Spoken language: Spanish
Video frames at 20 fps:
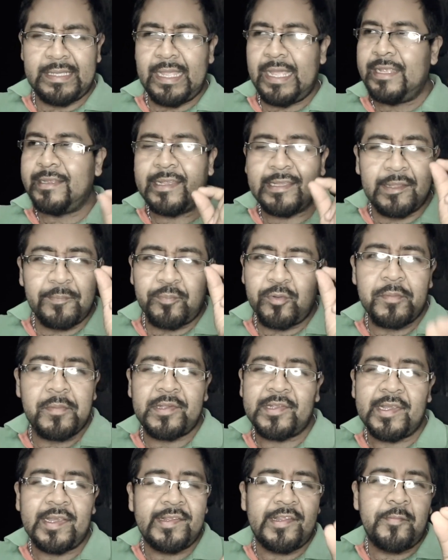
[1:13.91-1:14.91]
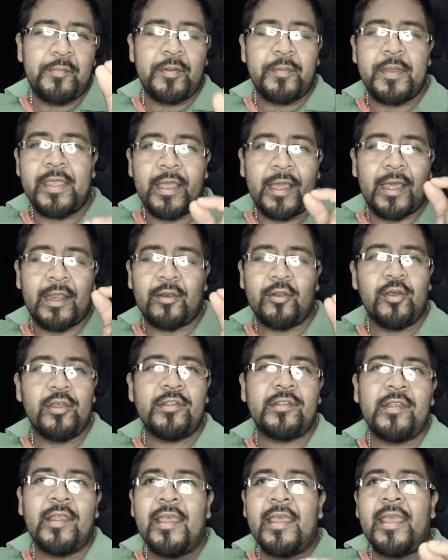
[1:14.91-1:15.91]
este tipo de mensajes siempre me llegan, no
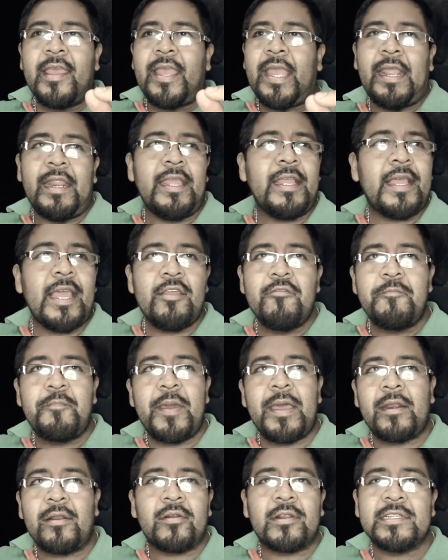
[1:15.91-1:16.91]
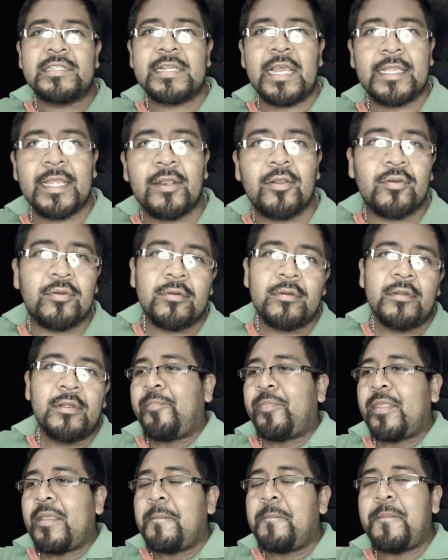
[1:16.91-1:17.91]
es, Erika hay un perro, rescátalo.
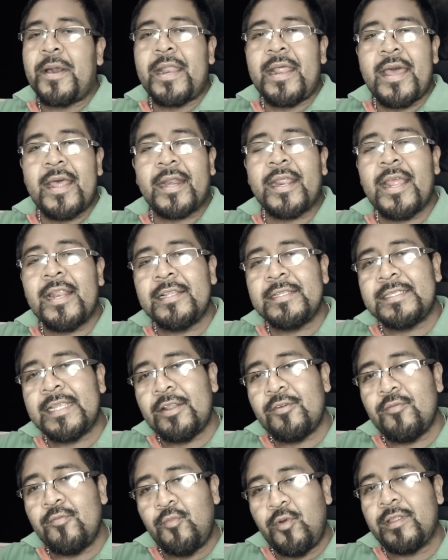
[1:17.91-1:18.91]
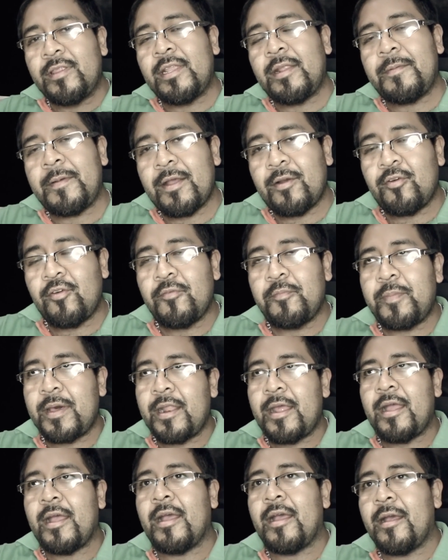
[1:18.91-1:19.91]
Para realizar un buen trabajo,
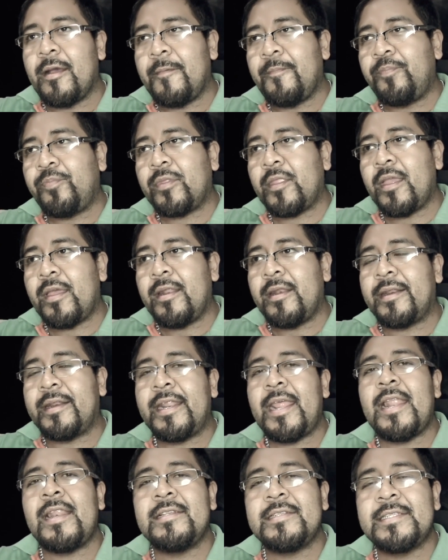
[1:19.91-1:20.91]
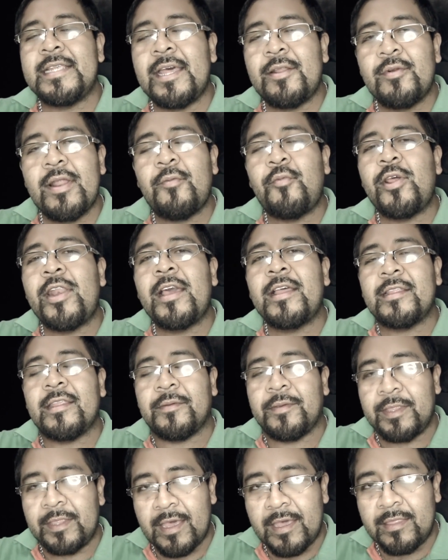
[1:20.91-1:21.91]
para realizar una buena
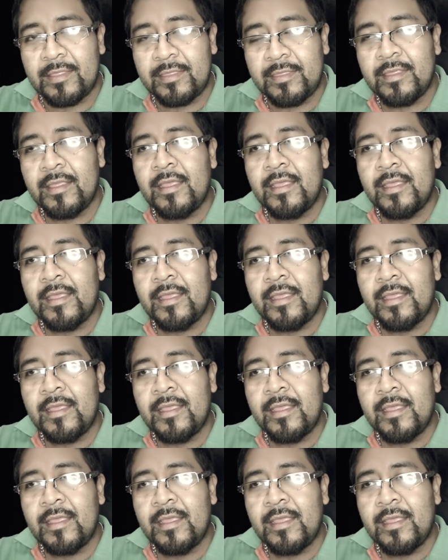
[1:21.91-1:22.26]
actividad,